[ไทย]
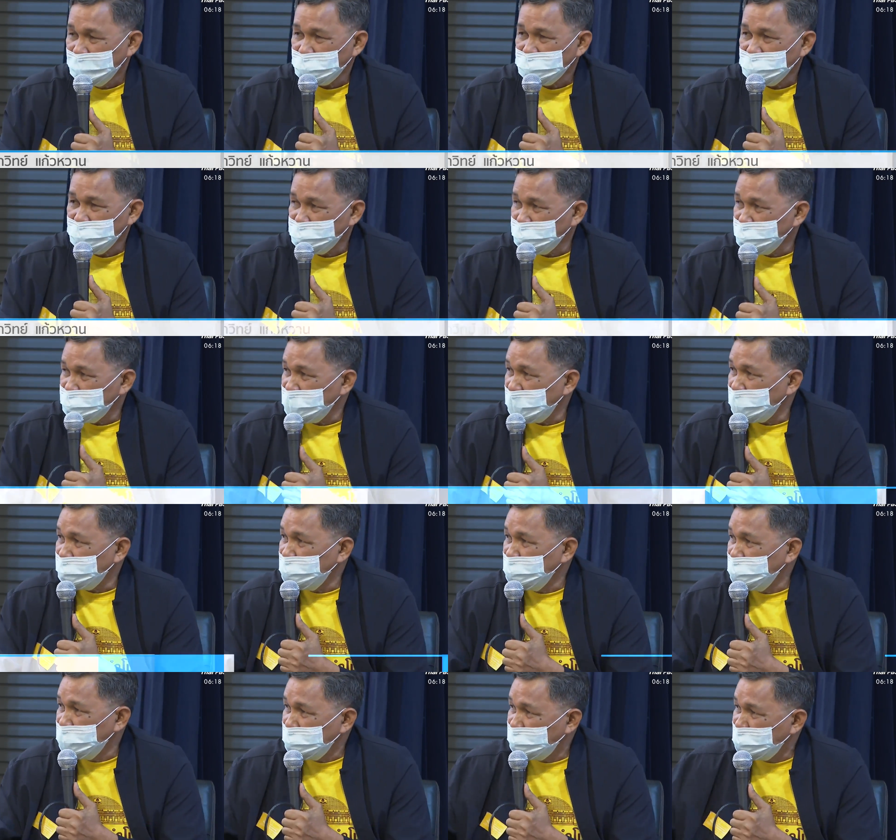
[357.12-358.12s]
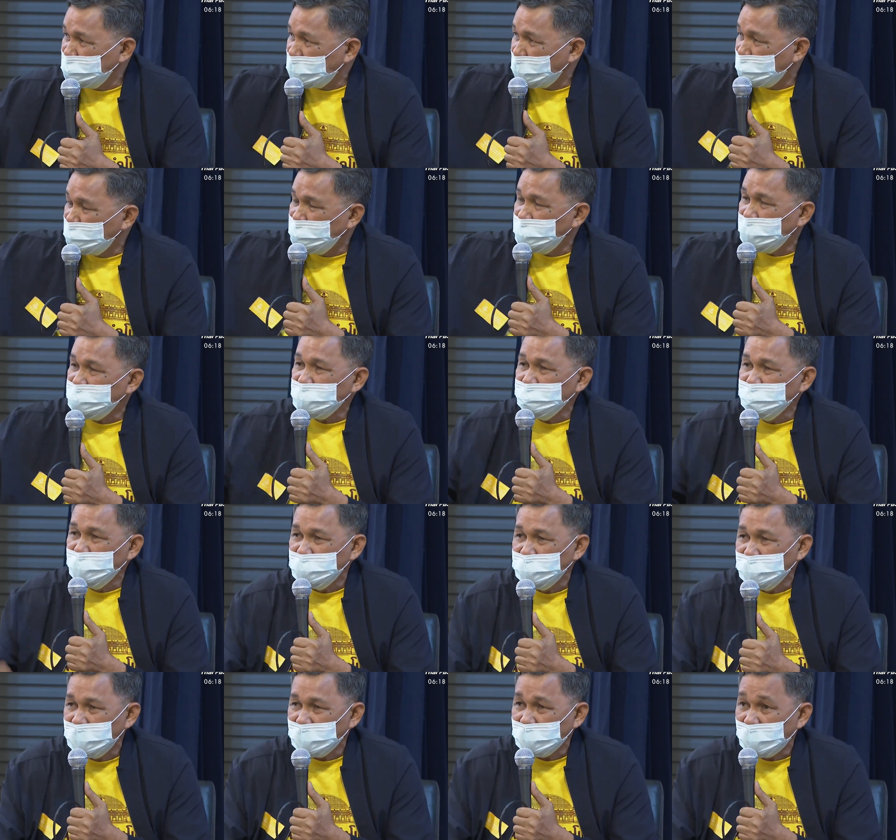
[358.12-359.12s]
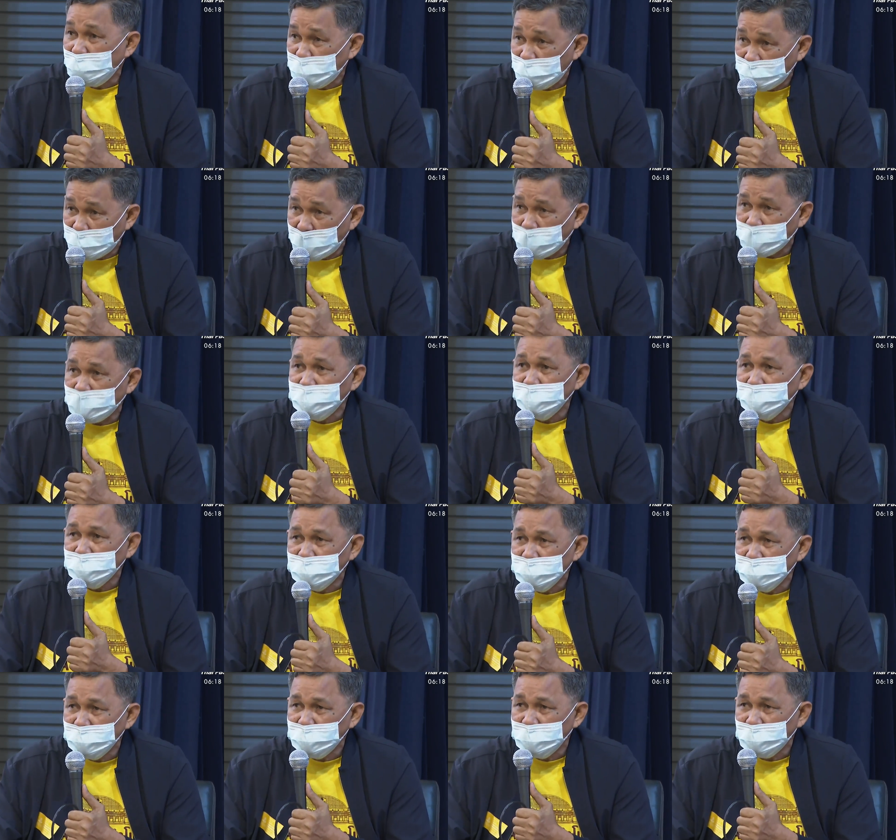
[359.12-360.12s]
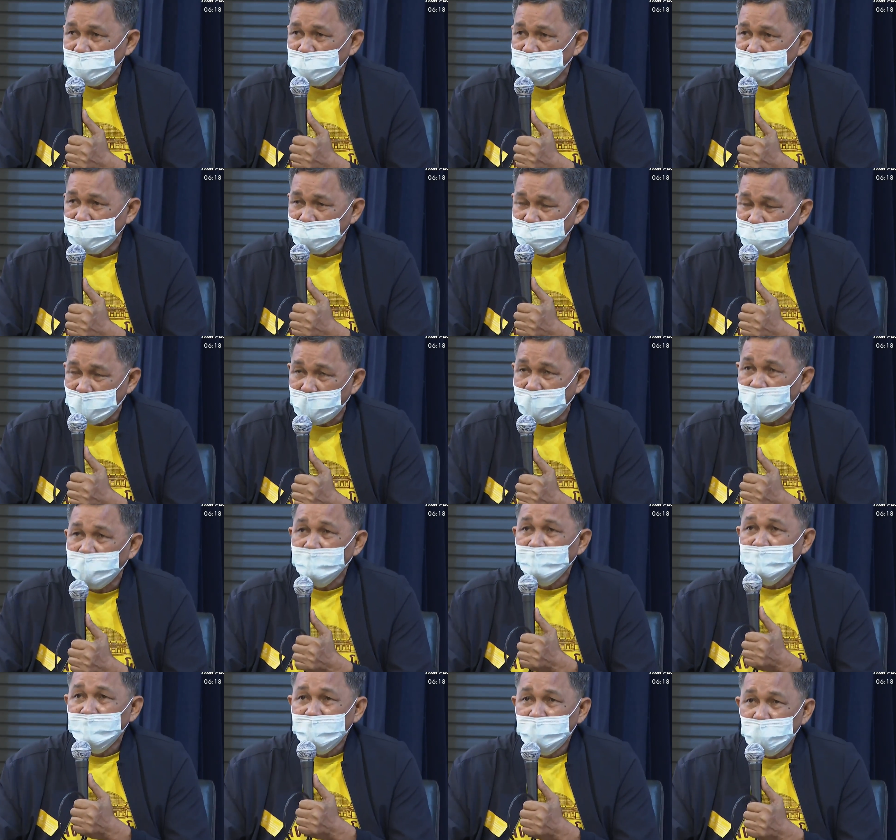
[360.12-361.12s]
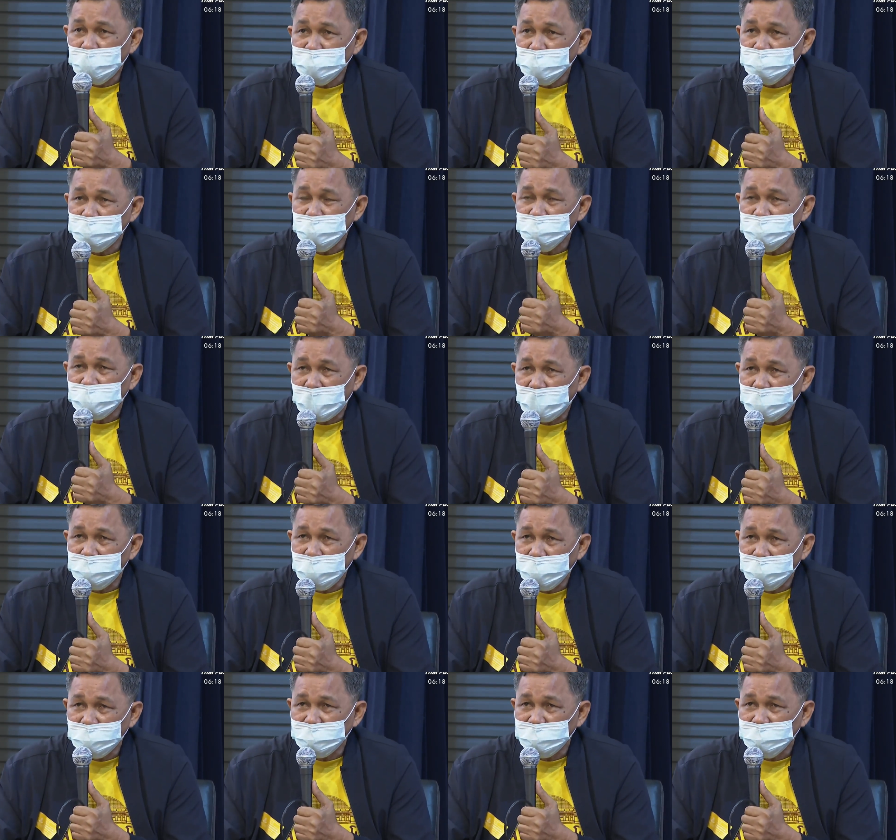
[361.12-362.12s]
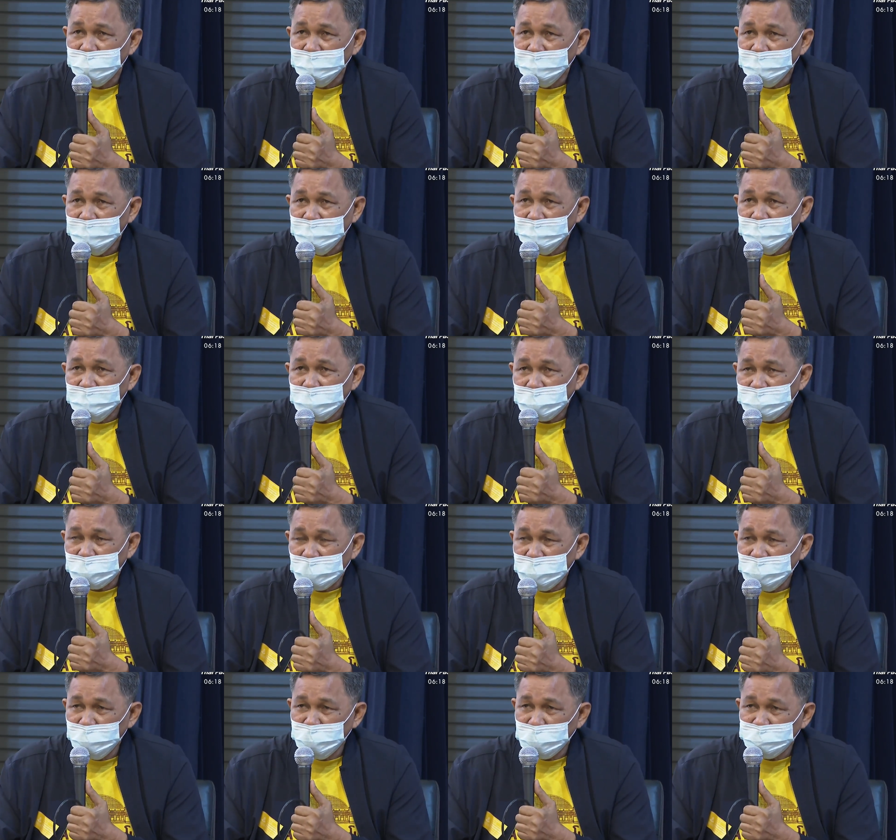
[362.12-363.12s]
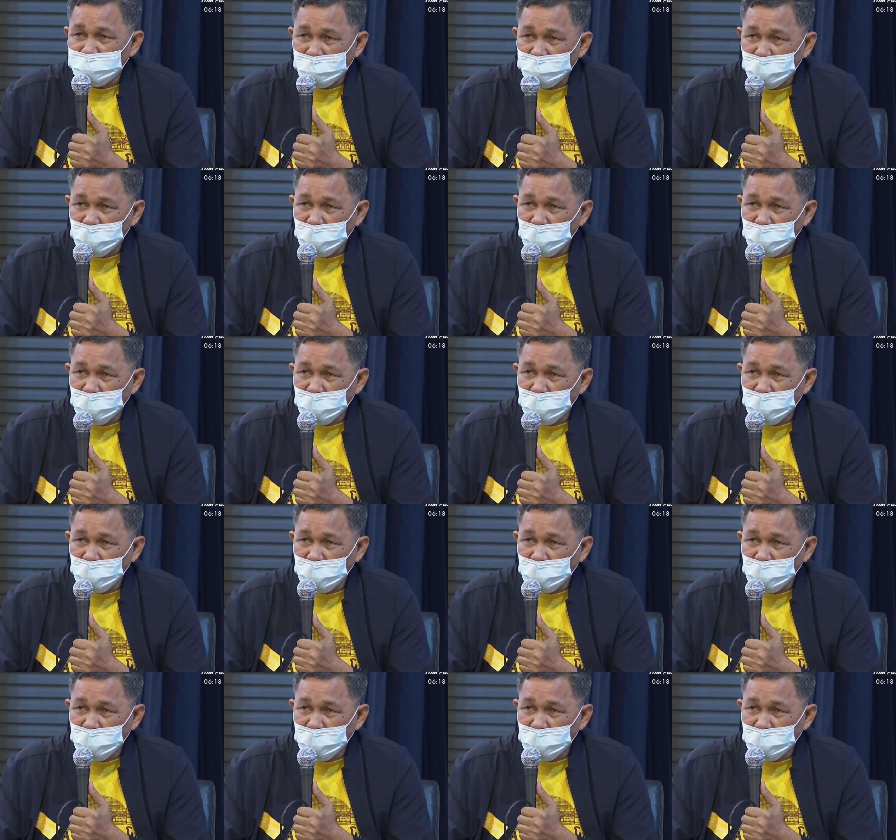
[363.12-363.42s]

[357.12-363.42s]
ดรสุเชษพูดและพูดเราพูดแล้วทั้งหมดเนี่ยก็มาว่ากันอีกทีเนี่ย แต่ถ้าเราจะต้องการให้สถานีรถไฟ